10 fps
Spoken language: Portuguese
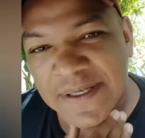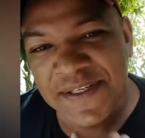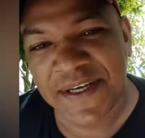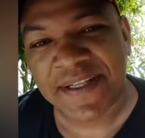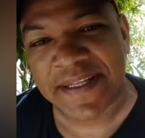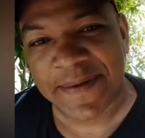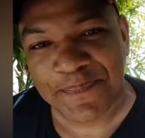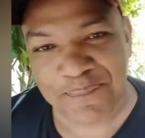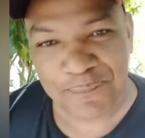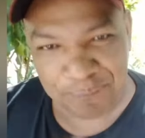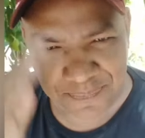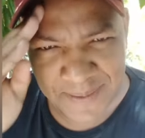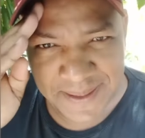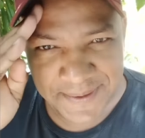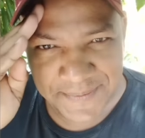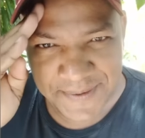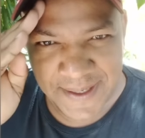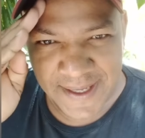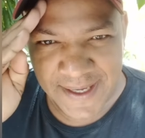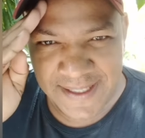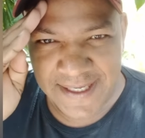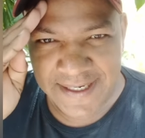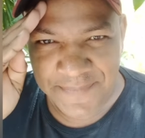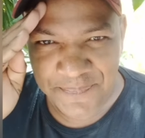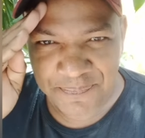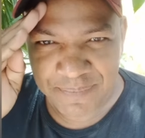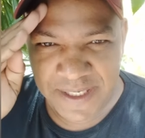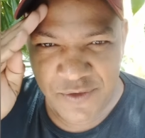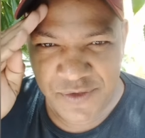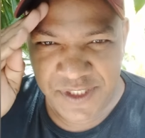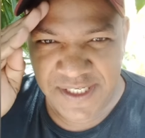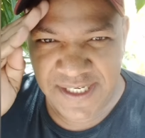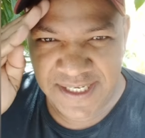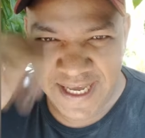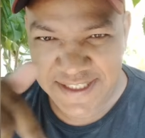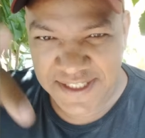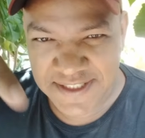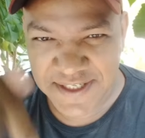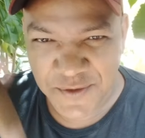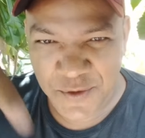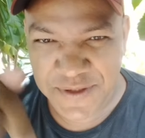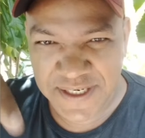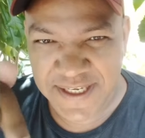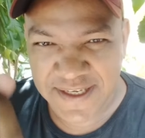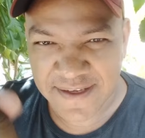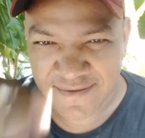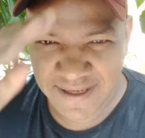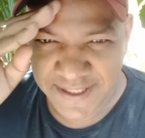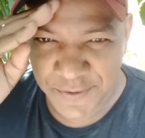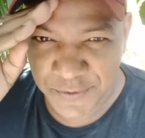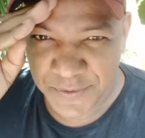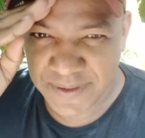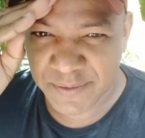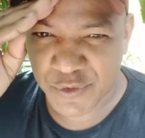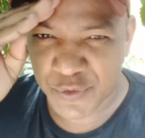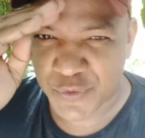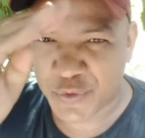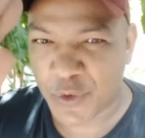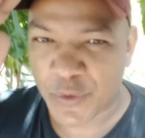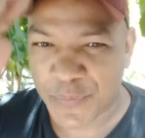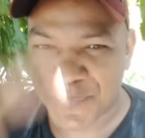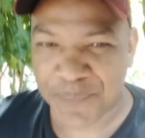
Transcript: da direita. Galera, meio-dia a gente se encontra aqui. Valeu, tamo junto.